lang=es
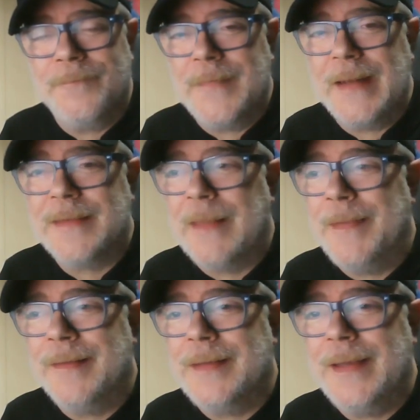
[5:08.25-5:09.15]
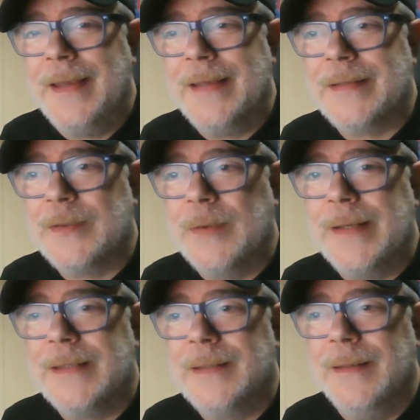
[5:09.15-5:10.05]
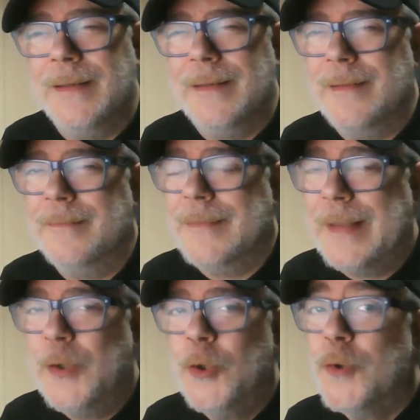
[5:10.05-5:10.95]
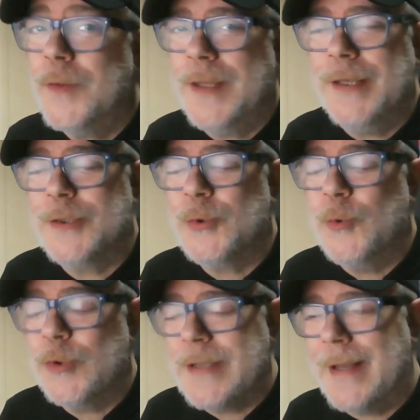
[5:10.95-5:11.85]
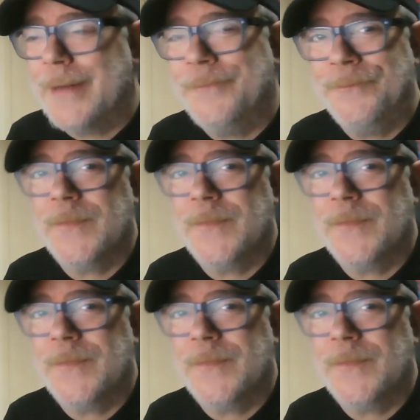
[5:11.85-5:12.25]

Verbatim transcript: directamente esto es digno de escuchar.